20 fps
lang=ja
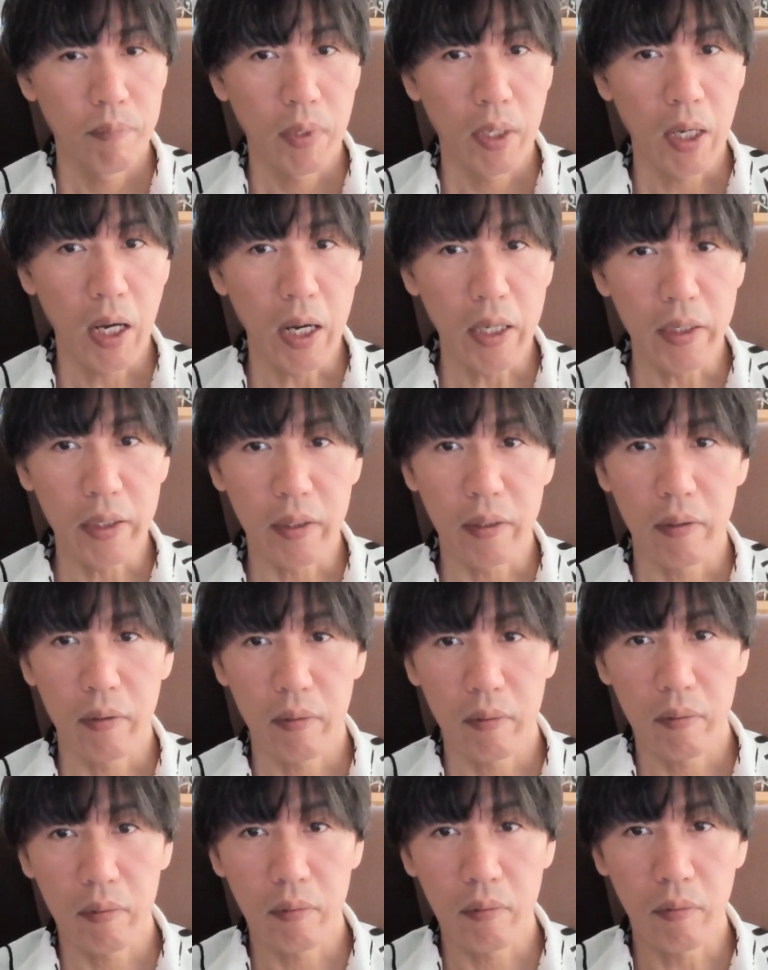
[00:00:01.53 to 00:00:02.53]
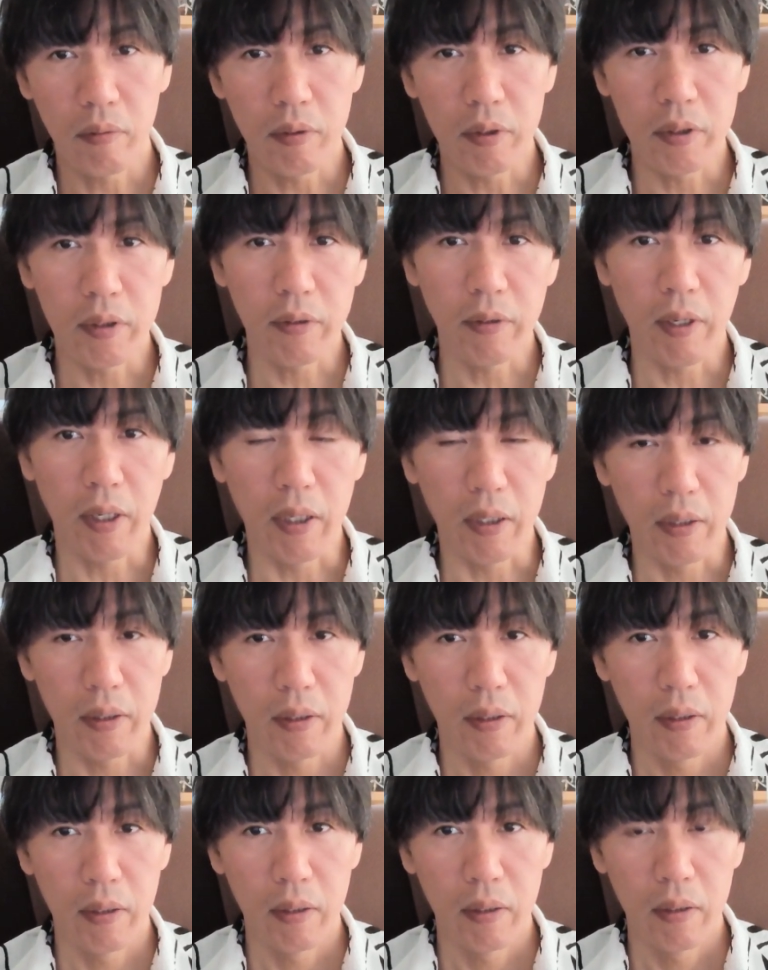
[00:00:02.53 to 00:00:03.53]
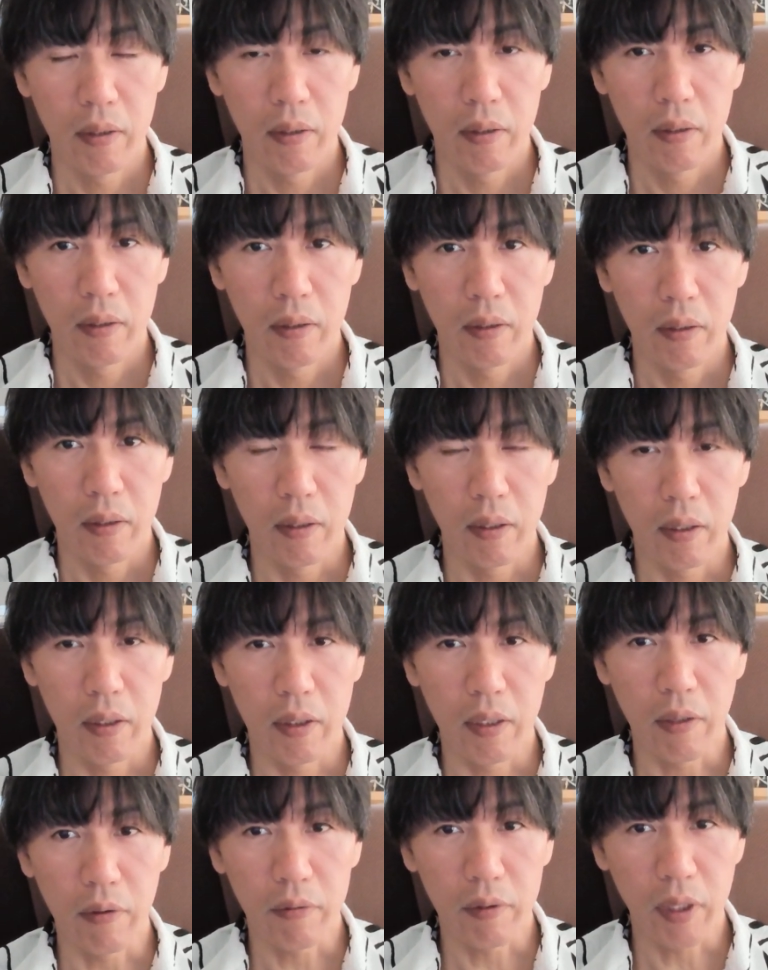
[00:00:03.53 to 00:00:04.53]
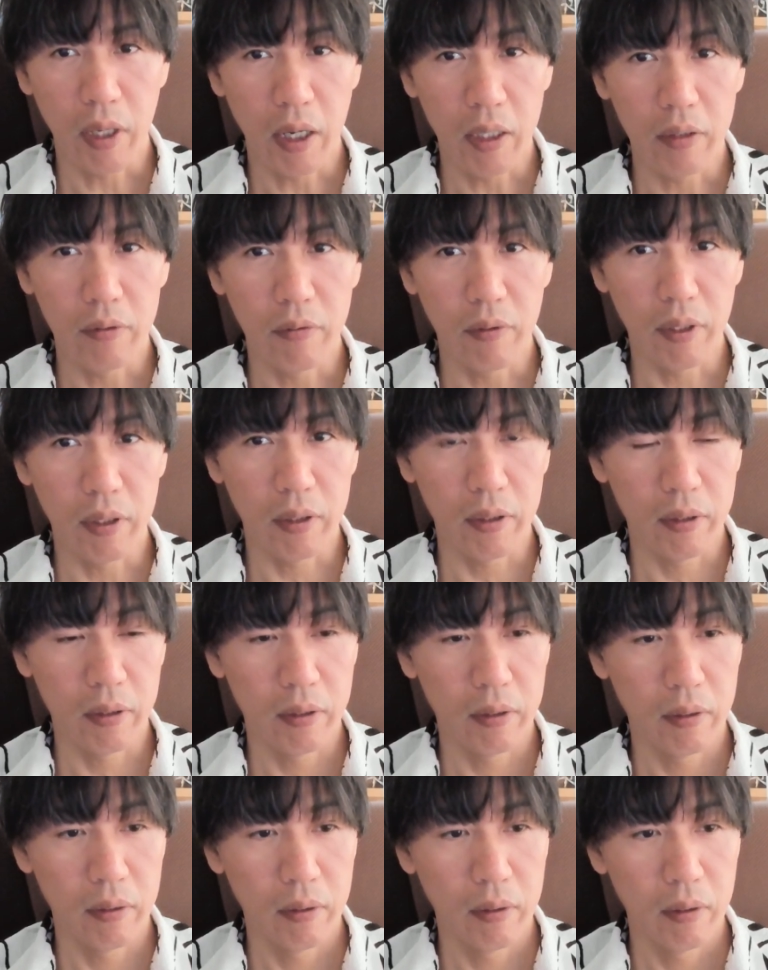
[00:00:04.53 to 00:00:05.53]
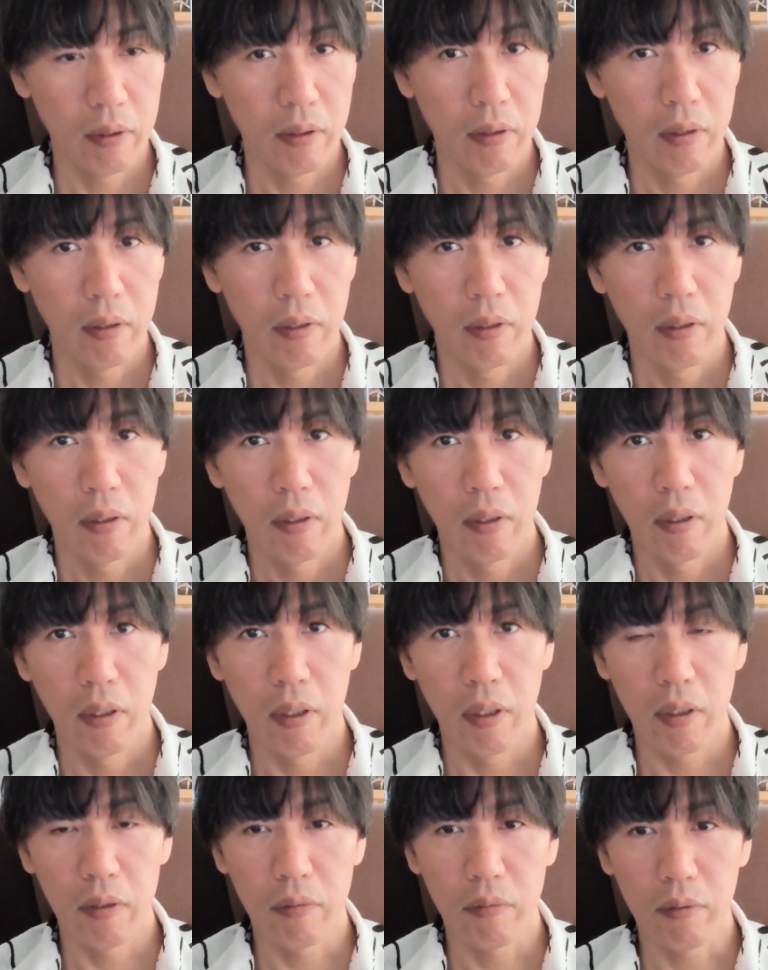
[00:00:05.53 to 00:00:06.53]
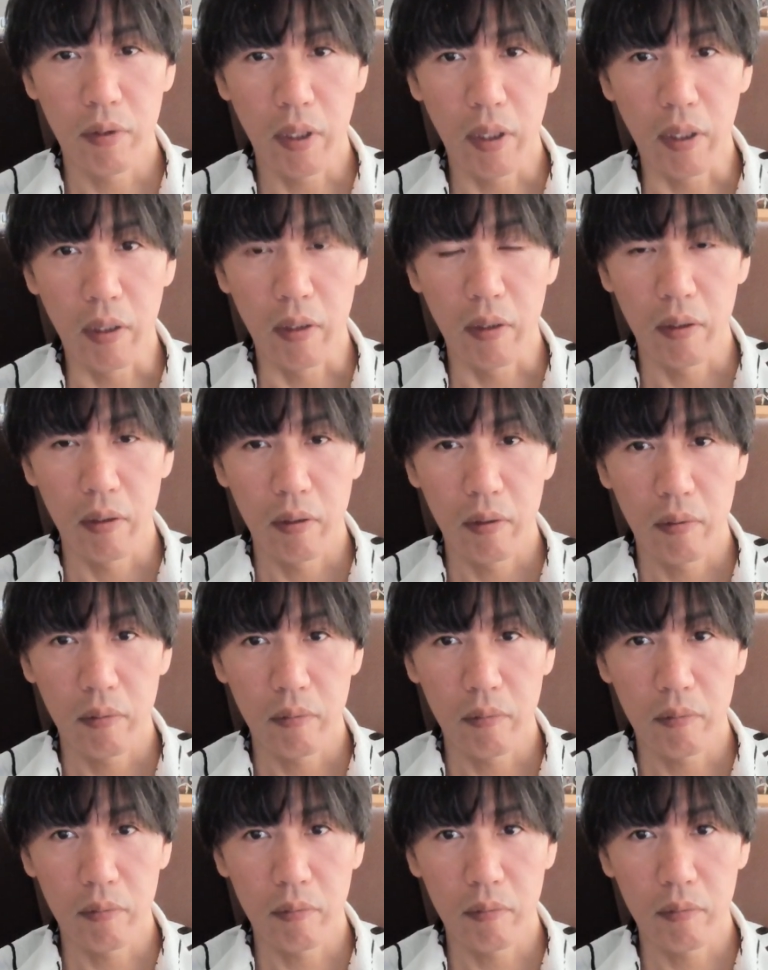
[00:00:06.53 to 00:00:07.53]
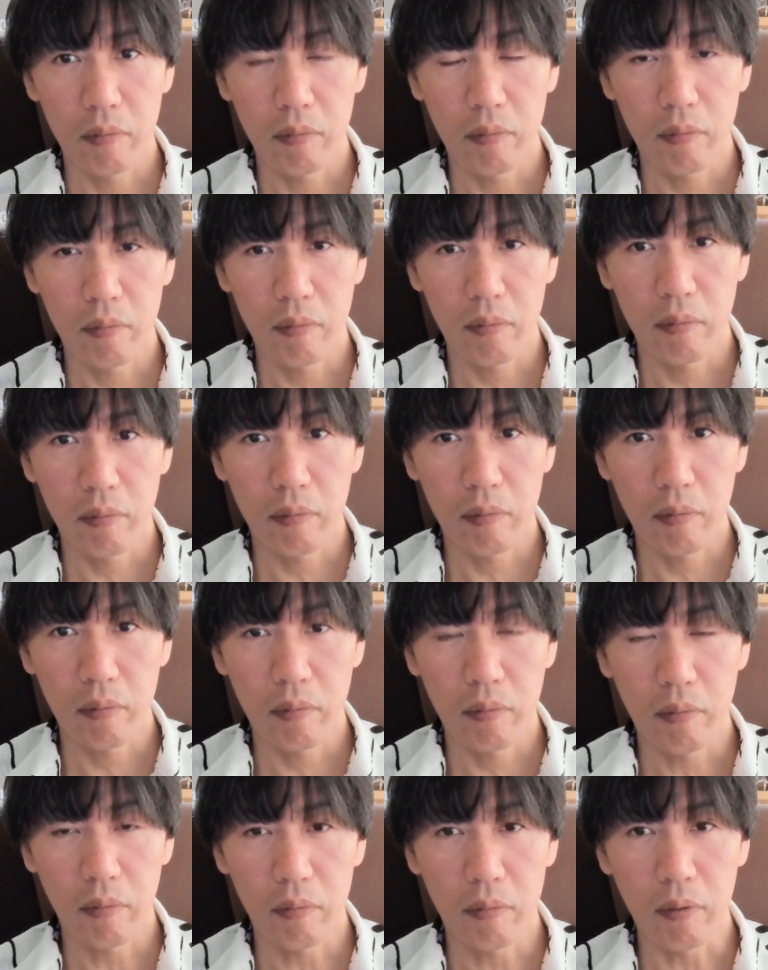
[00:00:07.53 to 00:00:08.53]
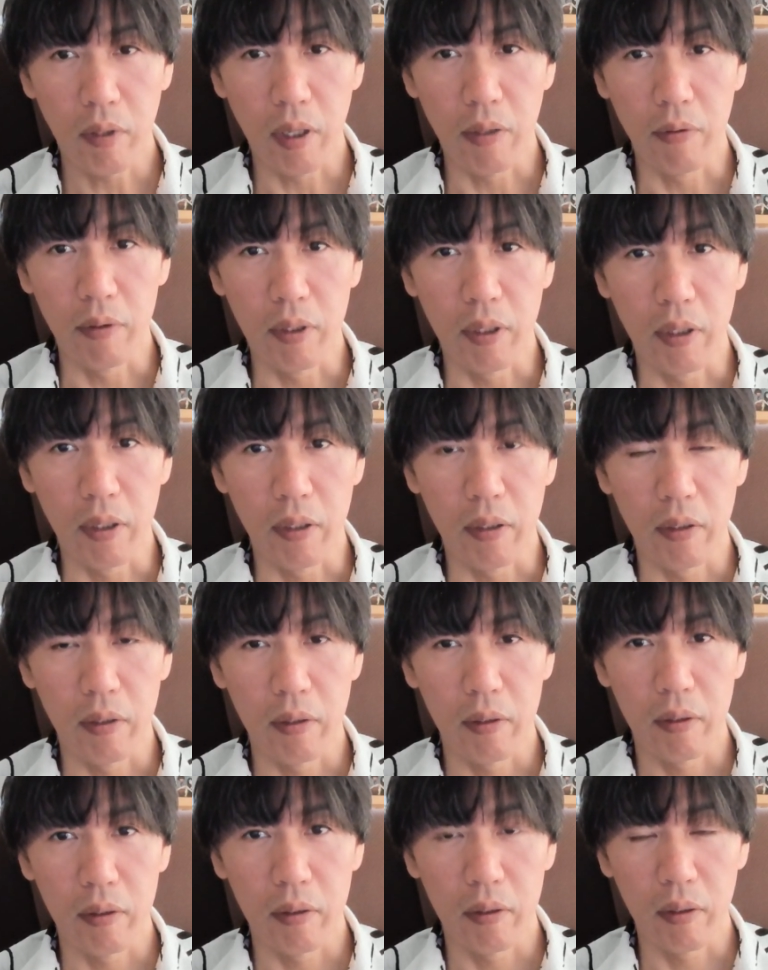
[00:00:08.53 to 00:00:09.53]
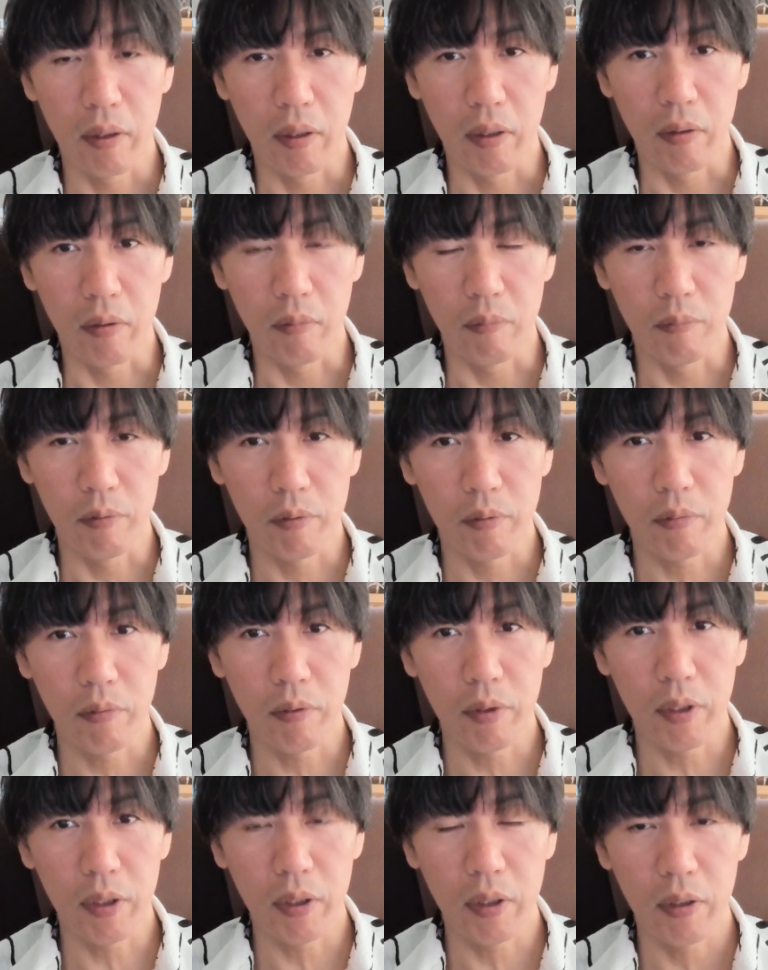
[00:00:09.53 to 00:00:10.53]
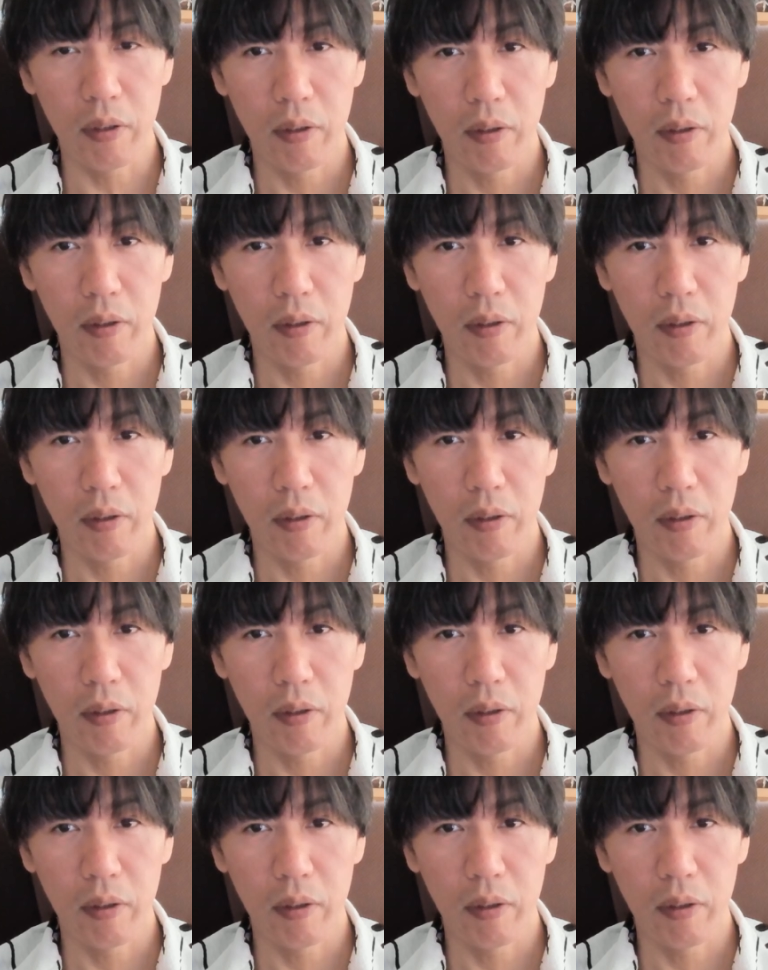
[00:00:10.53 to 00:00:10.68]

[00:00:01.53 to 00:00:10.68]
はい、こんにちは。えー、直木ハイドです。えっ、ー、とね、今回はね、あの息子に